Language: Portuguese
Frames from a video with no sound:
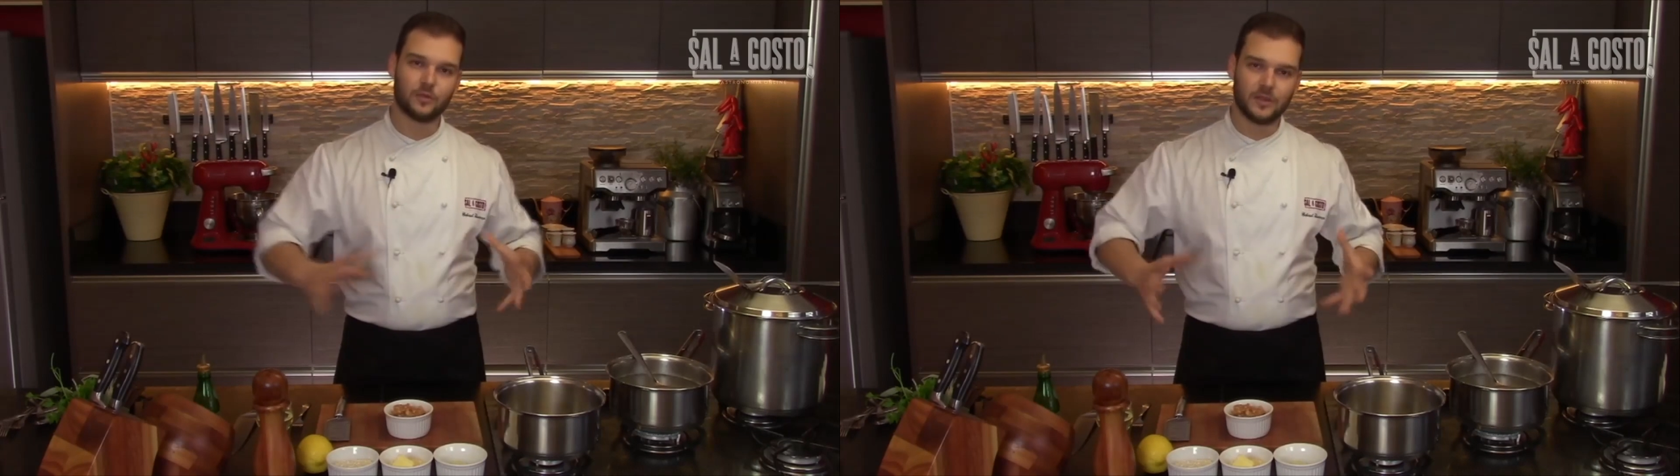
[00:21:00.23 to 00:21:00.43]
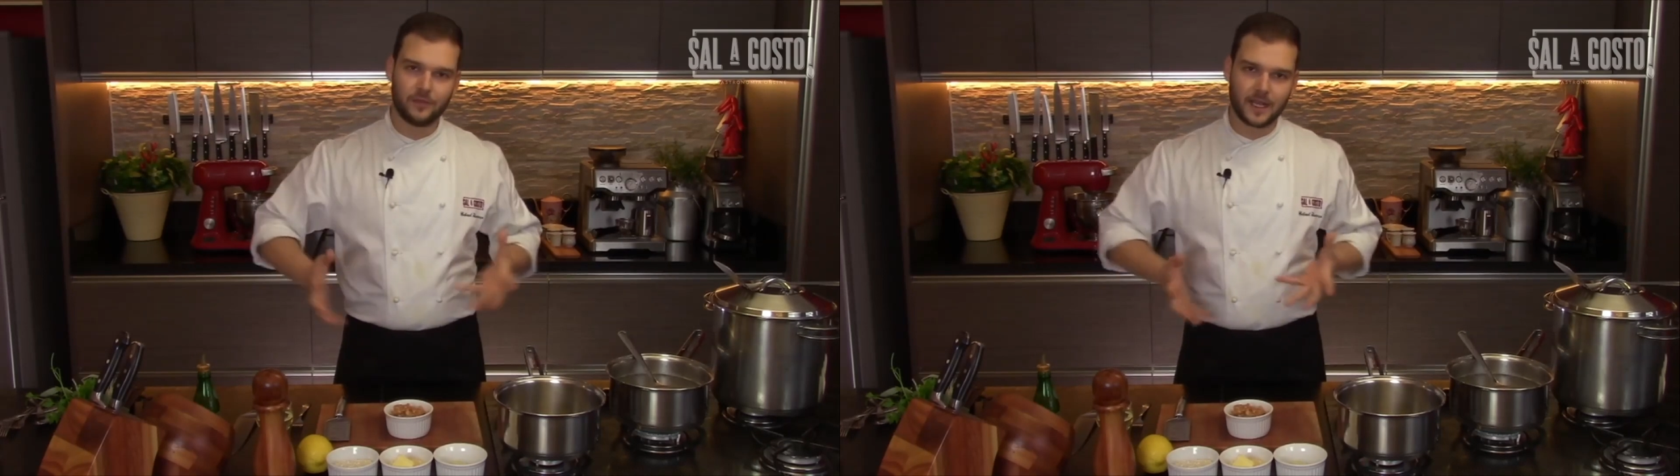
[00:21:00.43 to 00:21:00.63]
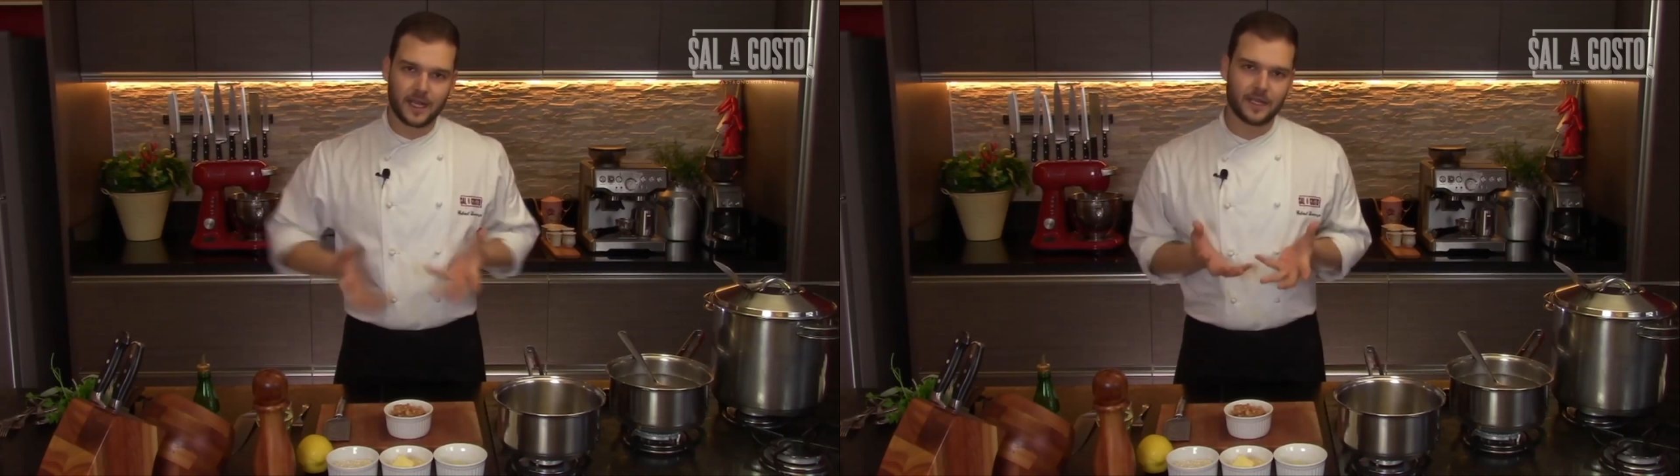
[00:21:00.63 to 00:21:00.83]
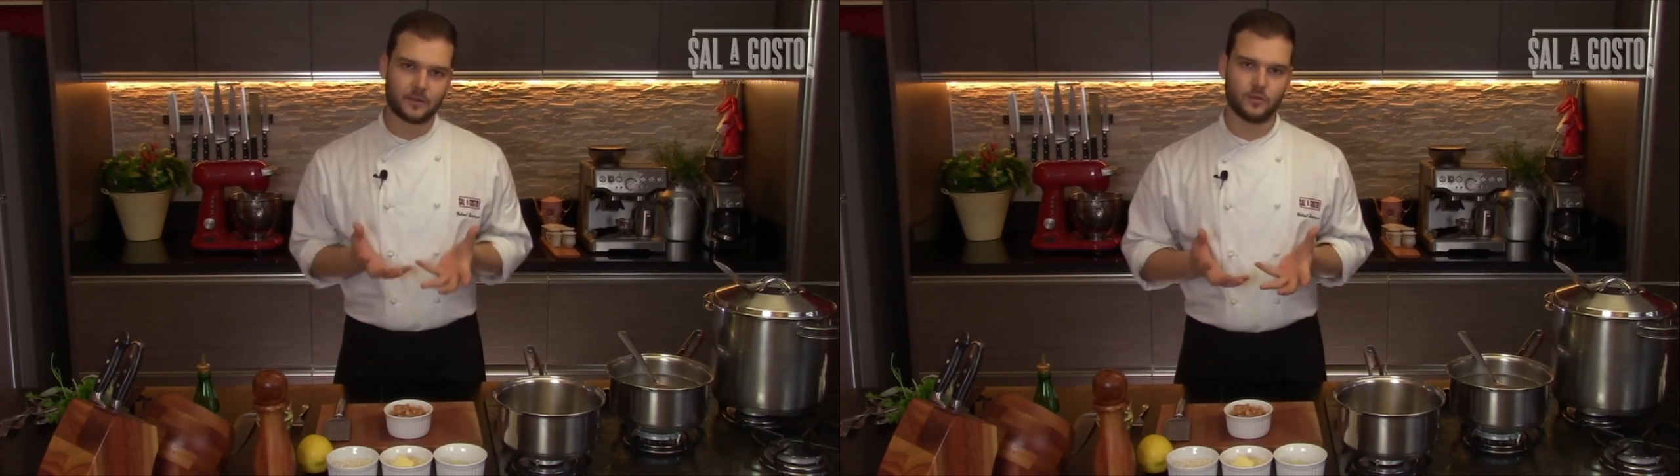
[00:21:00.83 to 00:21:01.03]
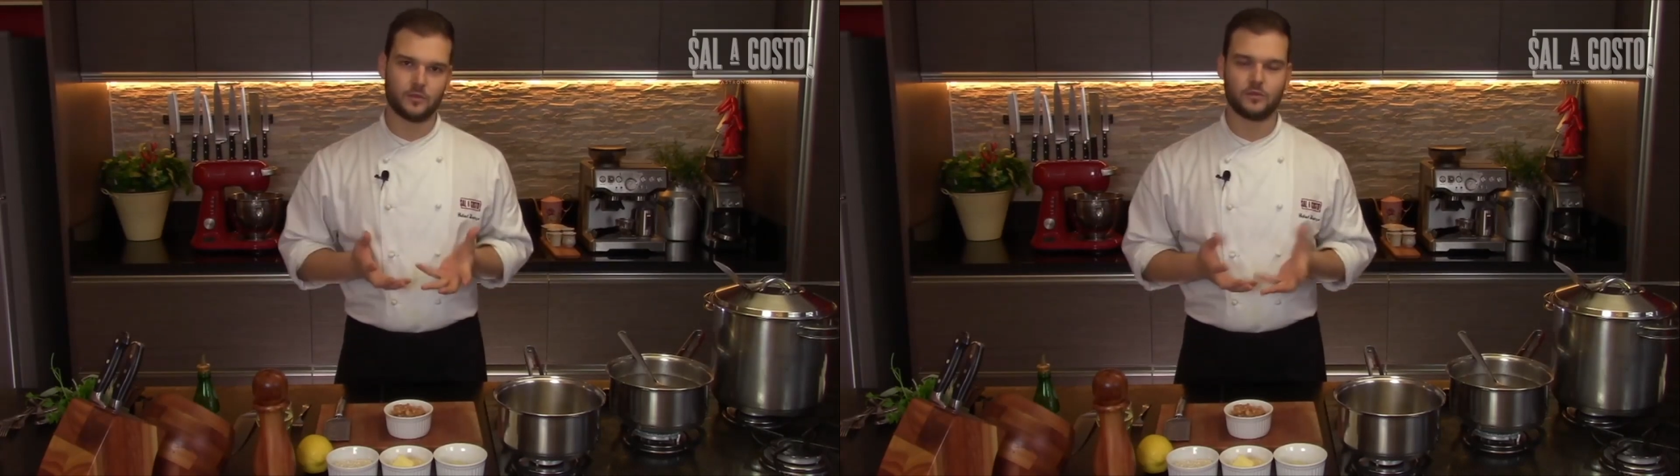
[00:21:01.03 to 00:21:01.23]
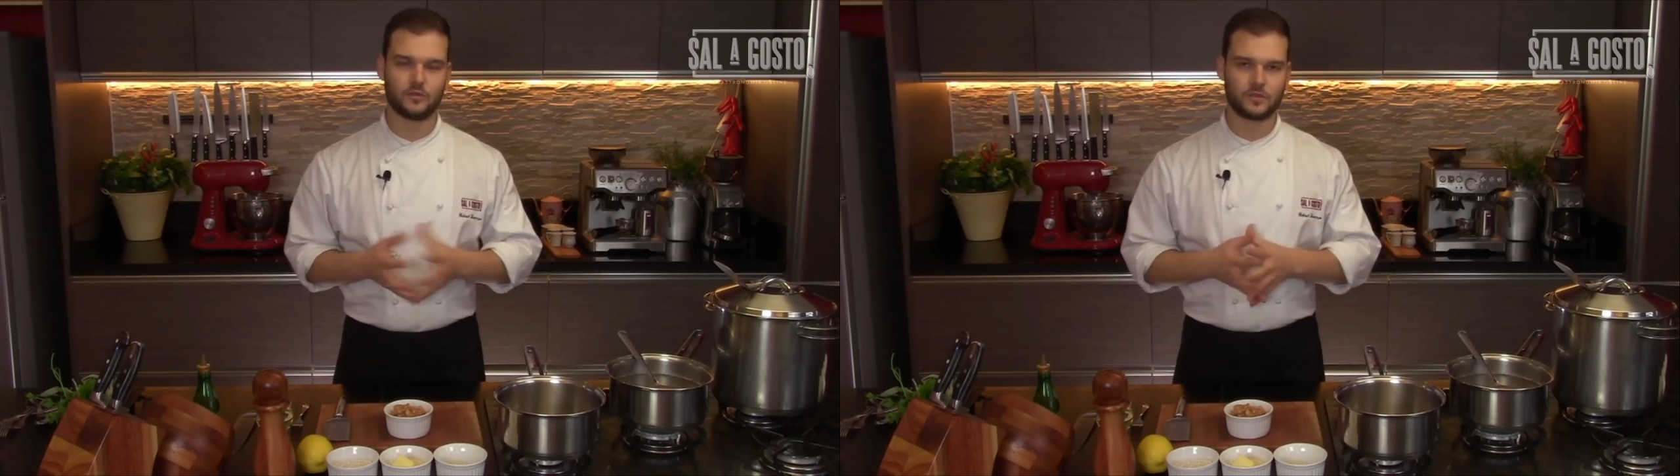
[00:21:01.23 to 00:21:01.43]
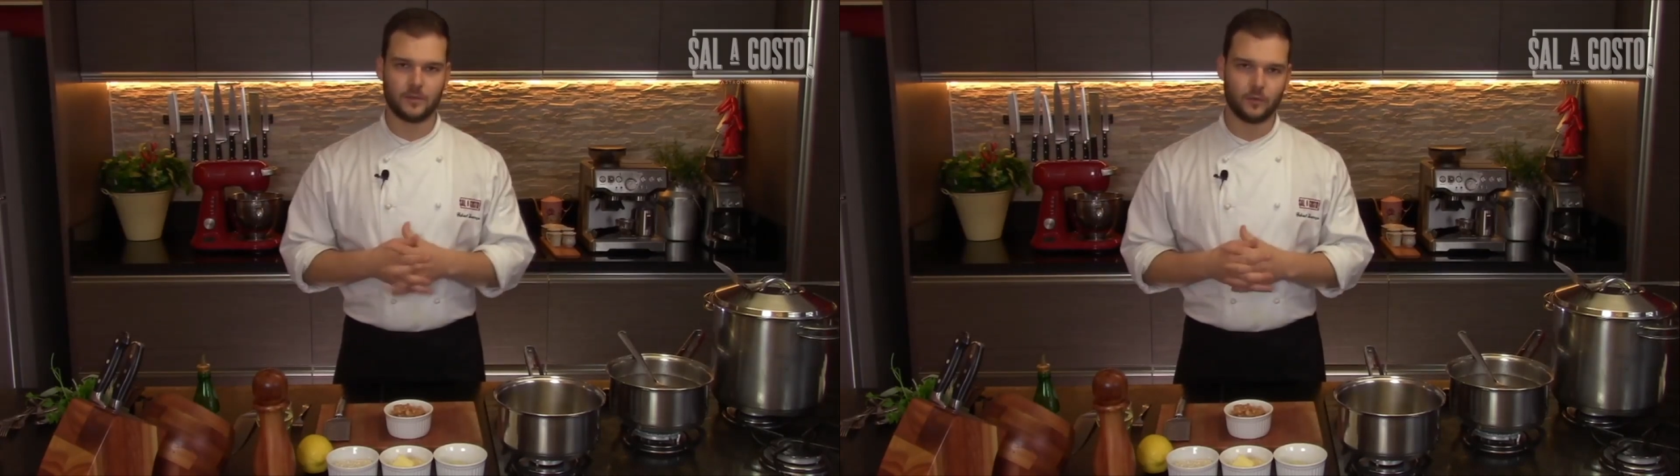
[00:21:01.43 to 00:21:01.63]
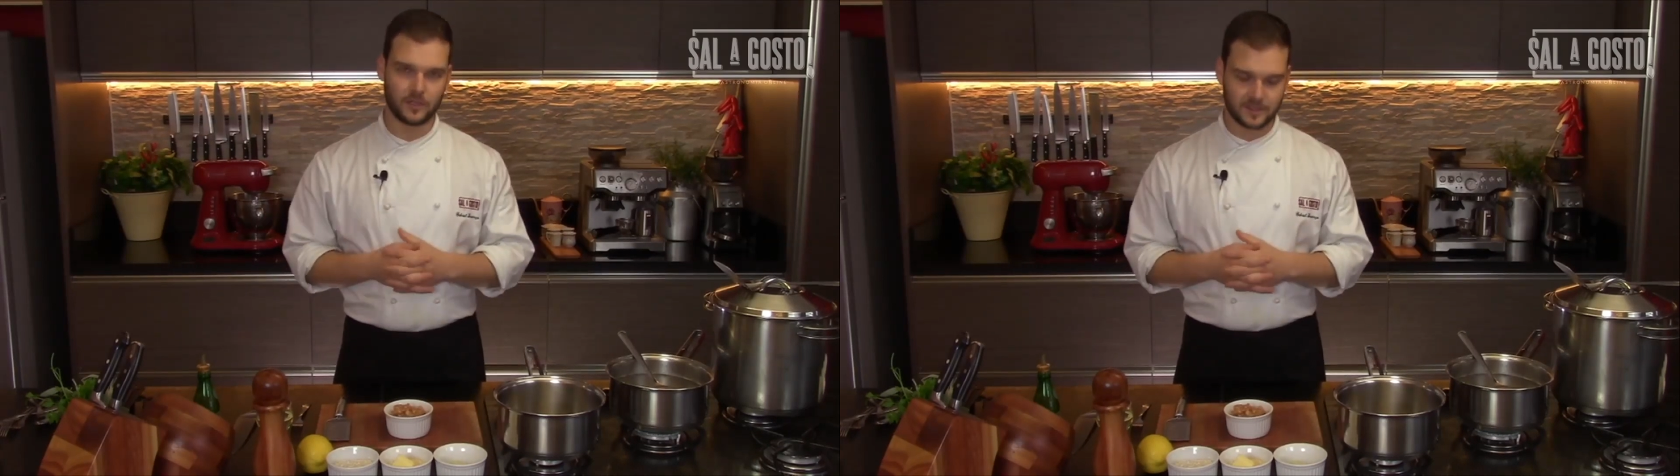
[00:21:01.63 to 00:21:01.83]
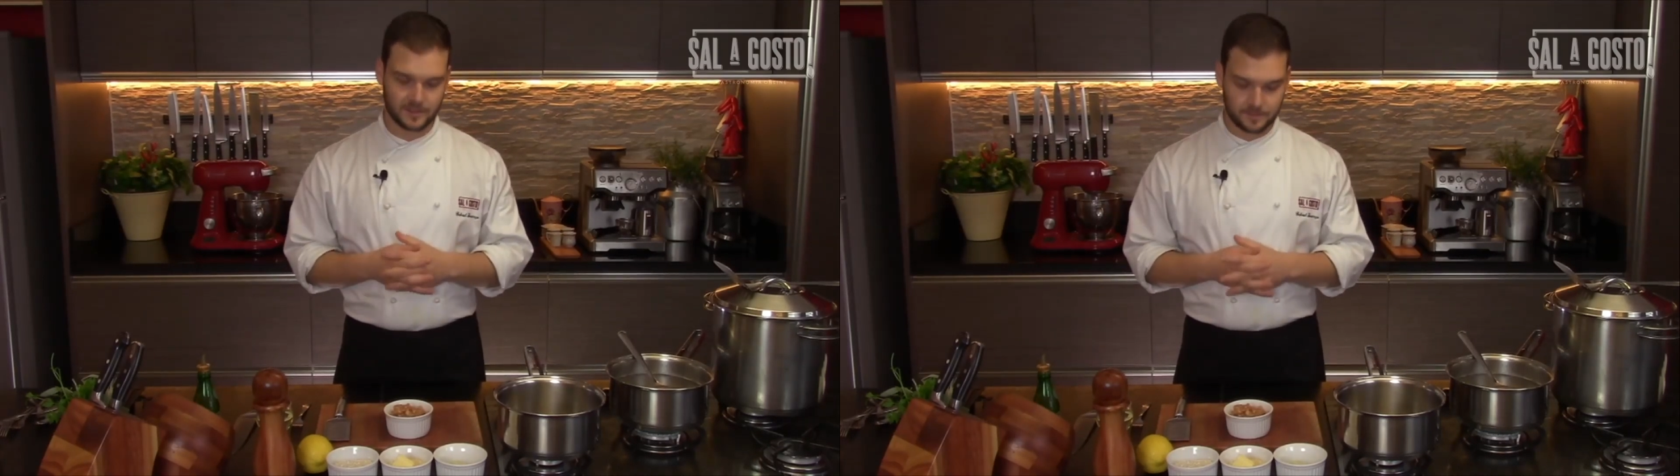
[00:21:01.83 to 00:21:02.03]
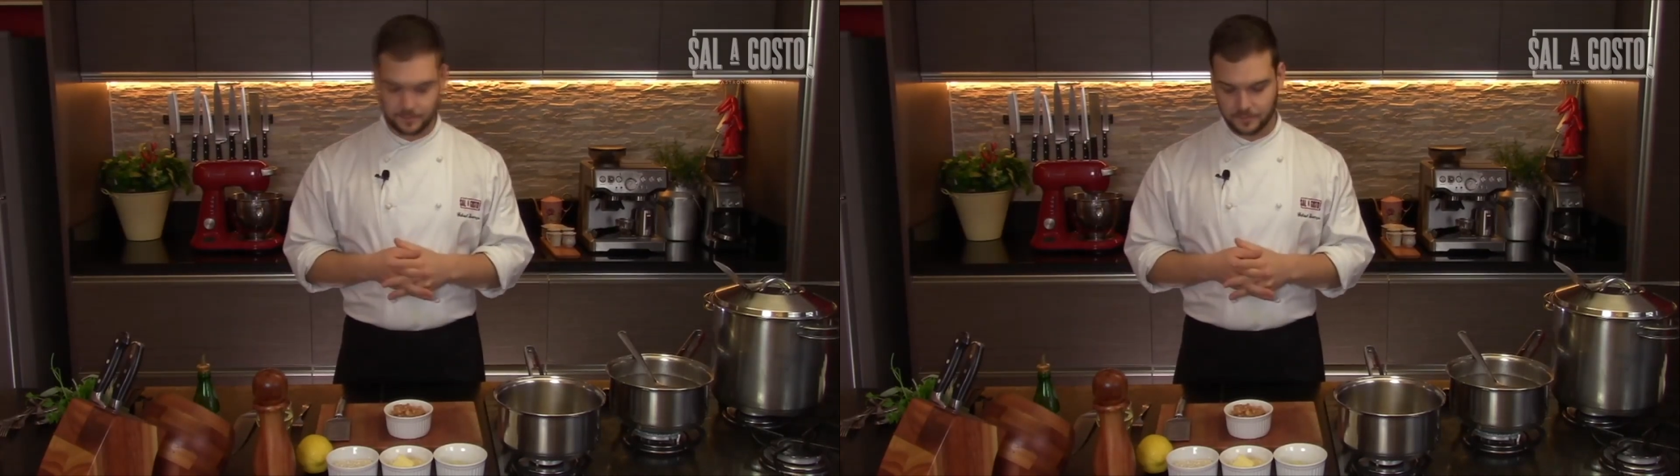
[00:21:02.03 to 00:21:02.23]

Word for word: unificar todos os sabores.